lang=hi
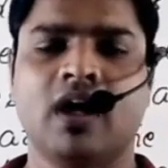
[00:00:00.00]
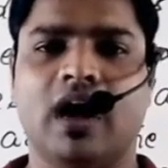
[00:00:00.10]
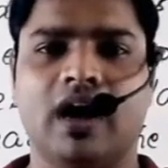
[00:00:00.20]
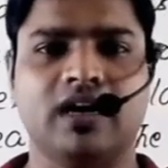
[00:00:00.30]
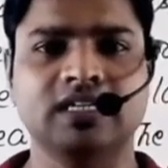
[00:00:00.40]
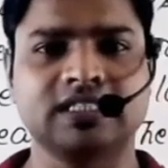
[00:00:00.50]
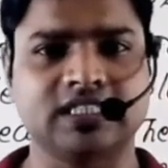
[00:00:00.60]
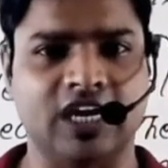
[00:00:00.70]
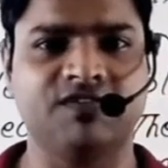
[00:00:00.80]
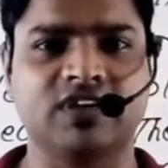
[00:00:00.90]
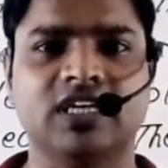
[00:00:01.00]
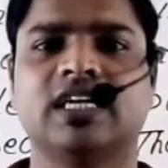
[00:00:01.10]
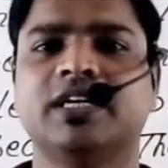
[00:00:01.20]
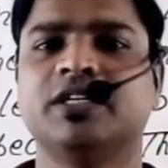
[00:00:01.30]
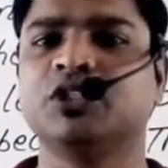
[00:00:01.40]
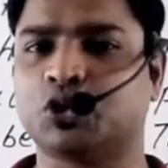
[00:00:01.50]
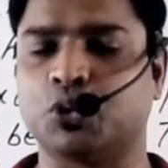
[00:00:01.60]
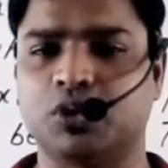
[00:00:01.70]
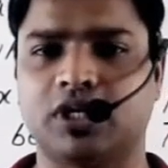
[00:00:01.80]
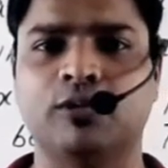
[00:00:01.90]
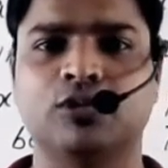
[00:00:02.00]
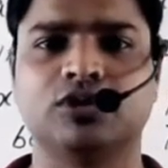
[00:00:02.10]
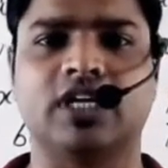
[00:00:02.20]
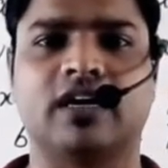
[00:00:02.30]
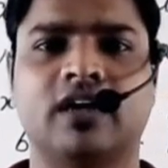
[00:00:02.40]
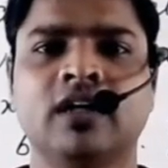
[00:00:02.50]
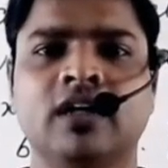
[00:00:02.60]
अगर साफ का साइज छोटा हो जाएगा